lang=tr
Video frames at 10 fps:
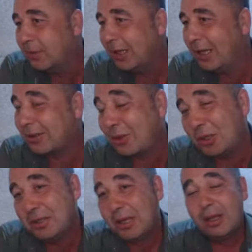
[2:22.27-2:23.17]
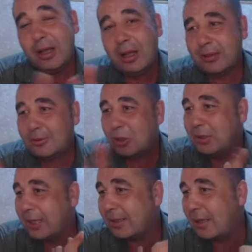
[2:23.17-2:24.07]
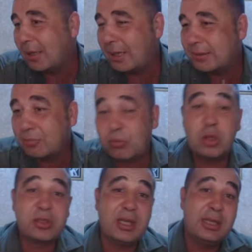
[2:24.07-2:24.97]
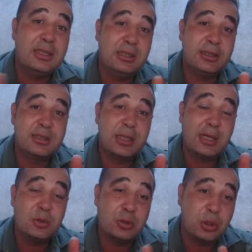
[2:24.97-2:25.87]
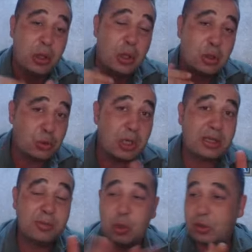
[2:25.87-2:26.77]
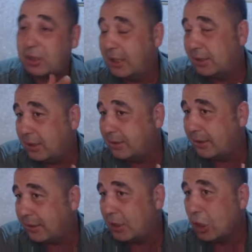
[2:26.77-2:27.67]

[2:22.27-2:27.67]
Altcoin Altcoin'ler artık borsaların elindeyiz. Daha doğrusu sürekli borsaların elindeydik.